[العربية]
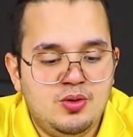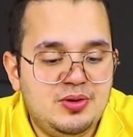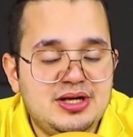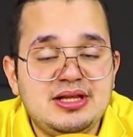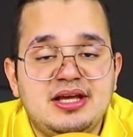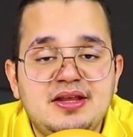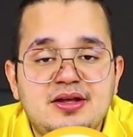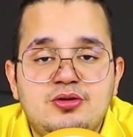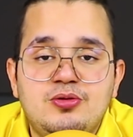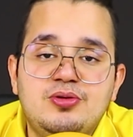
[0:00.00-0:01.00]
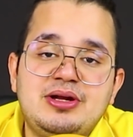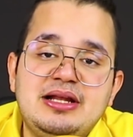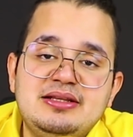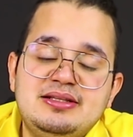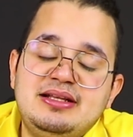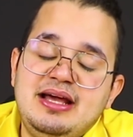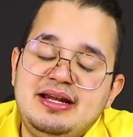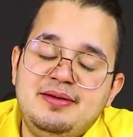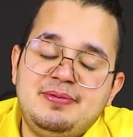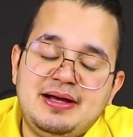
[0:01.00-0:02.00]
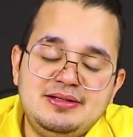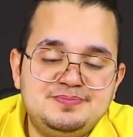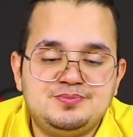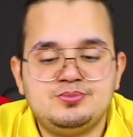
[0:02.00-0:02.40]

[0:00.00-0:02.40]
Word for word: ويلا كذا نكون خل قريب خل